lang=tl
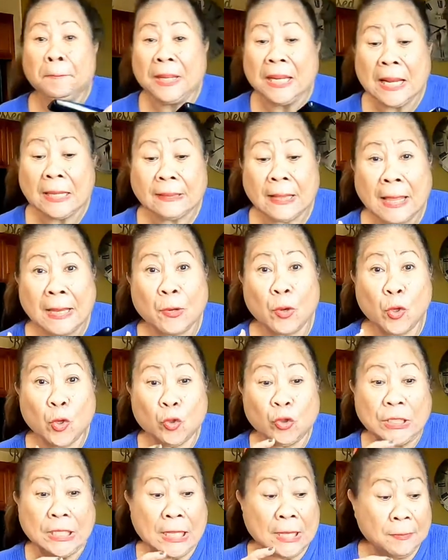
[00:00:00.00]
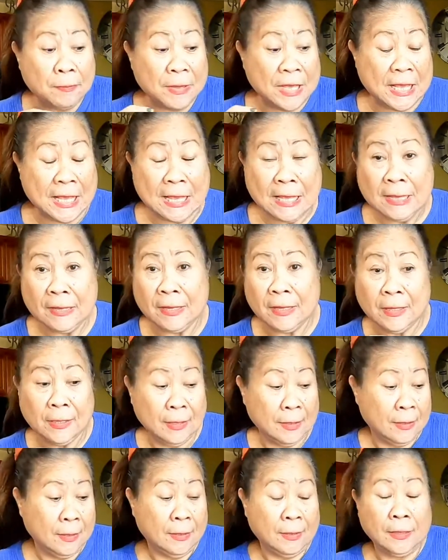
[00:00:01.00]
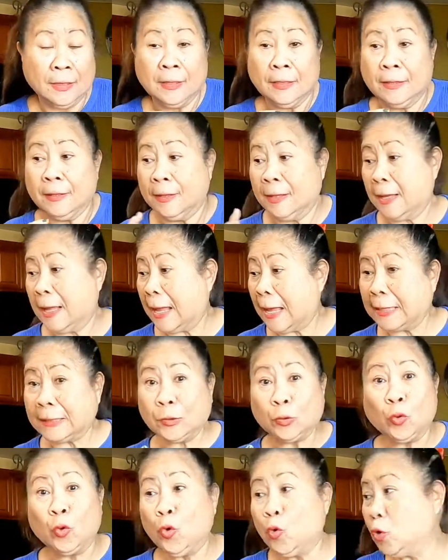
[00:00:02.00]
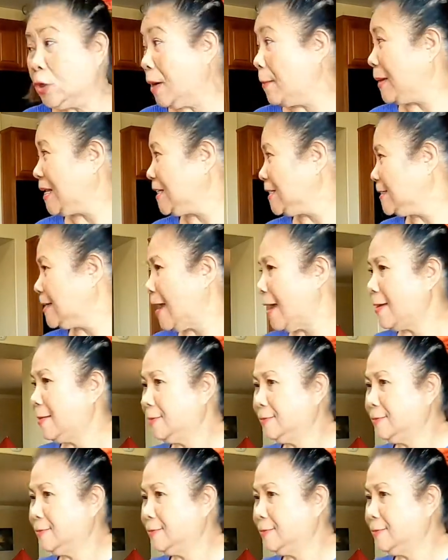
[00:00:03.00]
pinatay ko yung TV at tulog naman siya.